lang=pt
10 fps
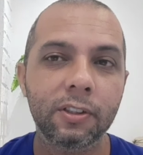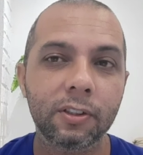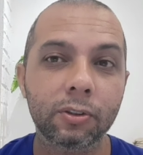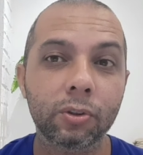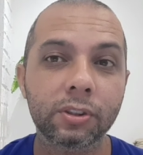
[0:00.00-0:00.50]

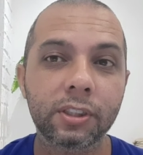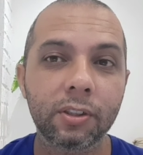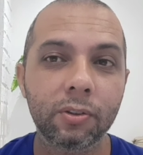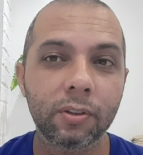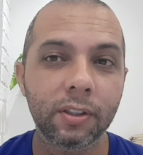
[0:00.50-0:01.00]
Eu estou
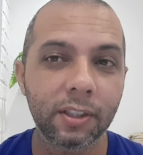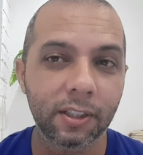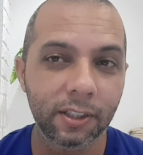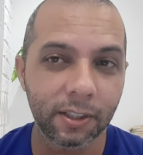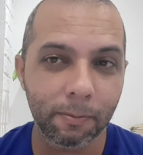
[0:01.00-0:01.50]
sendo
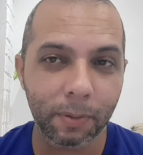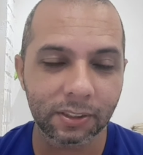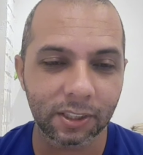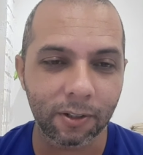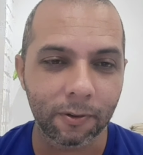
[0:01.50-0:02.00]

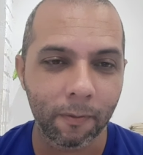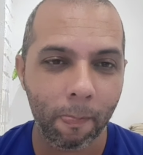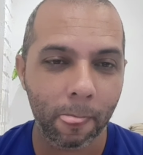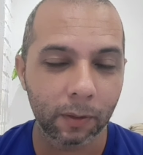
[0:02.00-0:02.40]
imparcial.